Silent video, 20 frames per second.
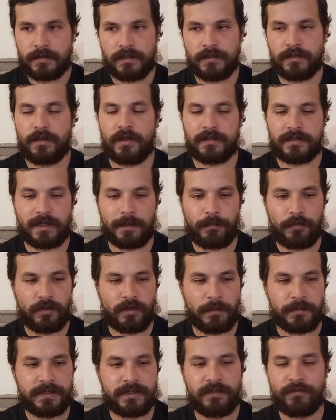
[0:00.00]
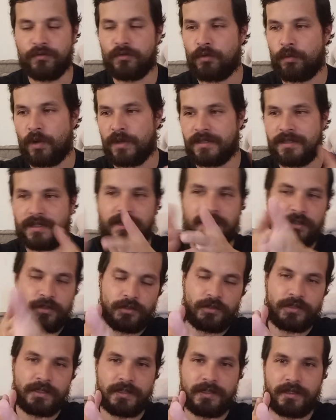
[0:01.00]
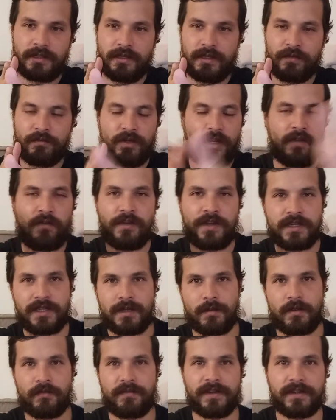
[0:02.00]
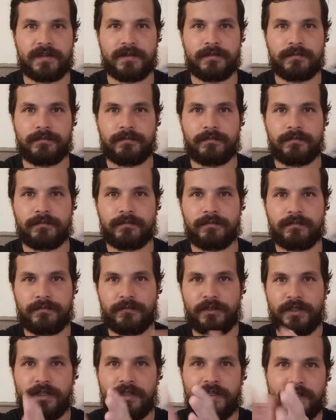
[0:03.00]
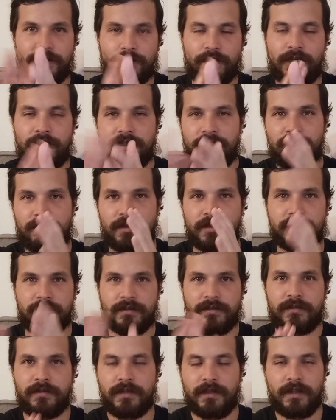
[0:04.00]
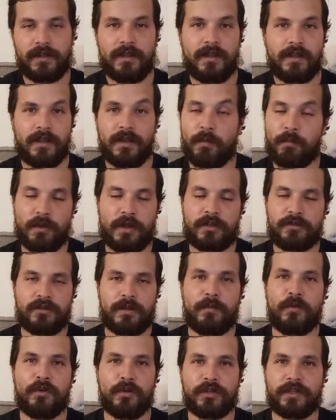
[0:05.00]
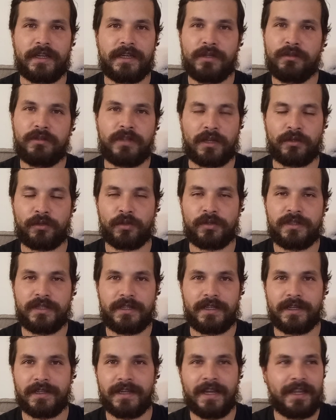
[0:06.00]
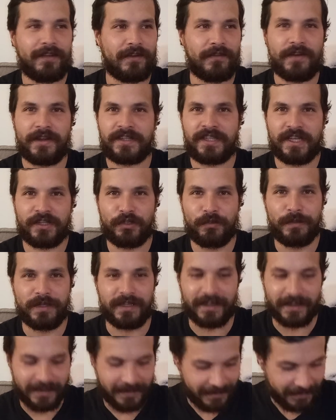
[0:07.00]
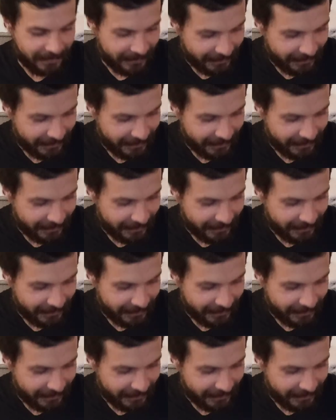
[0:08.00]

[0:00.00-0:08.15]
Tinder, c'est un peu comme si vous croisiez des gens dans un train et vous les voyez jamais en fait. Vous voyez, il y a deux trains qui se croisent. Et accessoirement, ah, le train est ultra toxique, les gars. Il va vers Tchernobyl.